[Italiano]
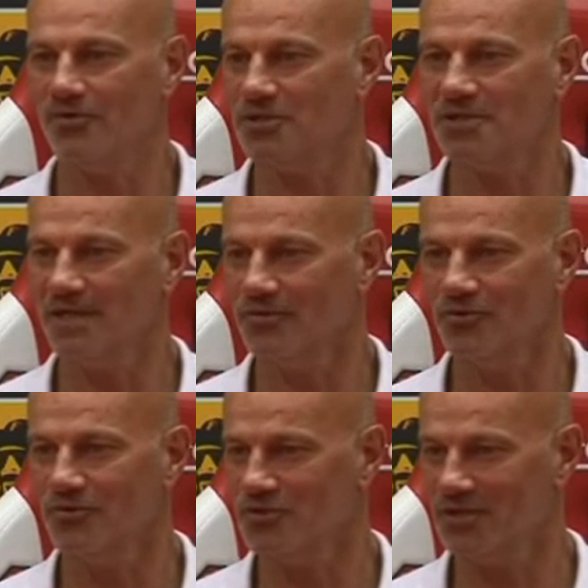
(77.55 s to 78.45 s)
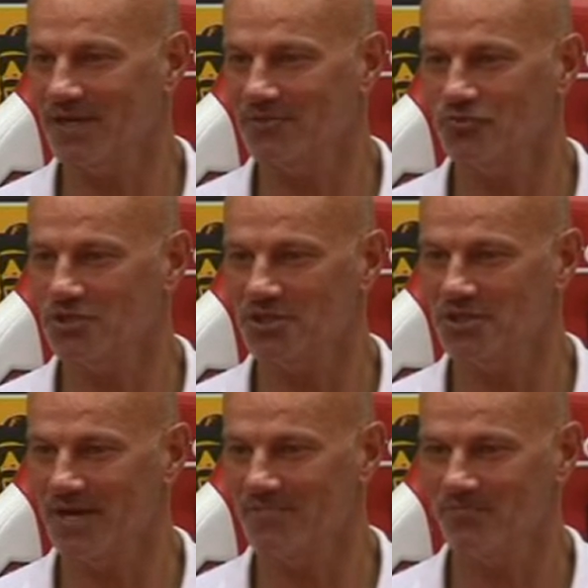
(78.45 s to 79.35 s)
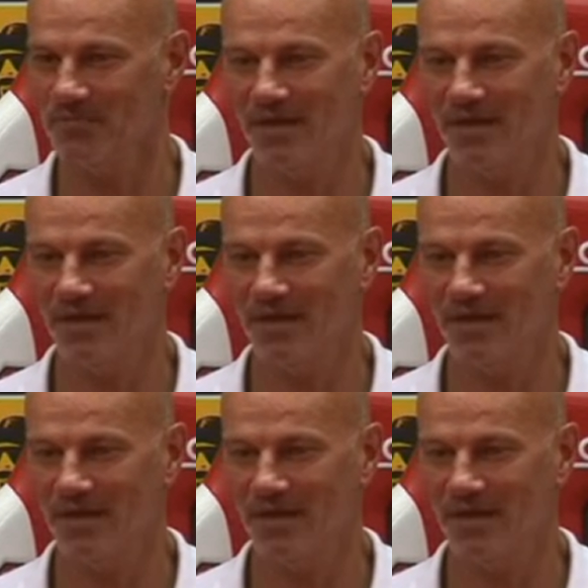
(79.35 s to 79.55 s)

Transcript: così sanguinosa in uscita